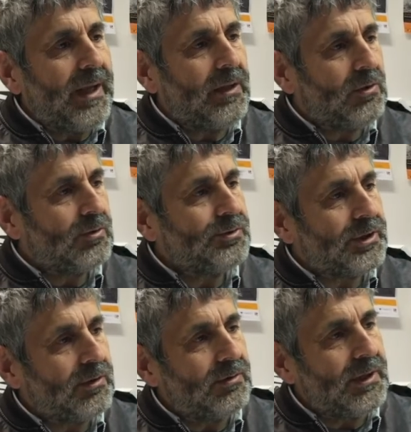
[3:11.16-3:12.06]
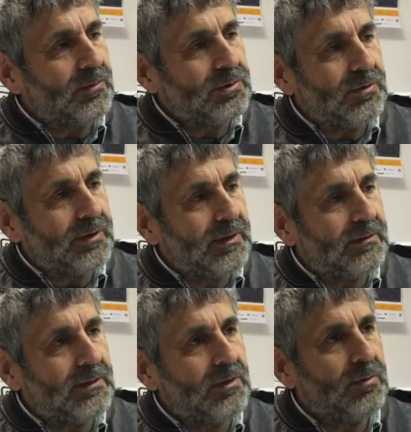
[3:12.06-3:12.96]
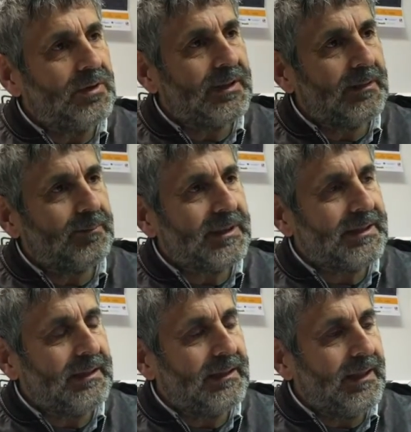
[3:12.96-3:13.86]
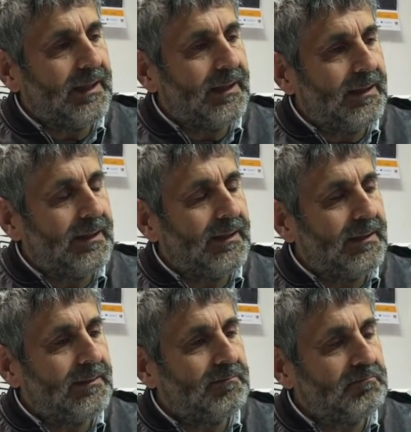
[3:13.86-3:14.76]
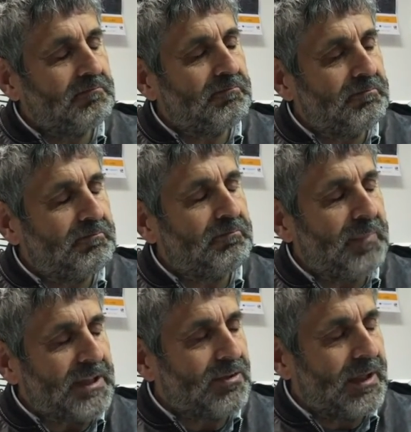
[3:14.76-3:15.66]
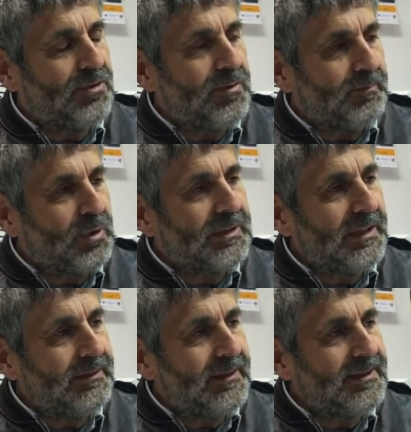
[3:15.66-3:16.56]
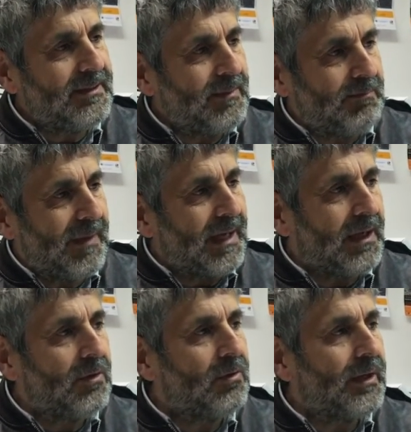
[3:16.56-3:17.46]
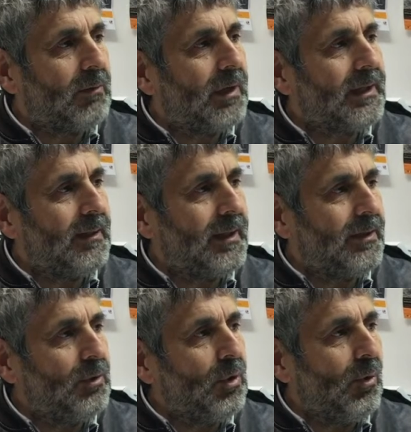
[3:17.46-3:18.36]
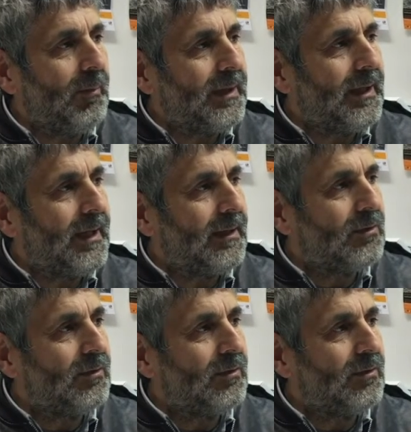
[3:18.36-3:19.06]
e incontri con gli autori, di cui sarà presente eh, personaggi importantissimi, manca ancora qualche nome da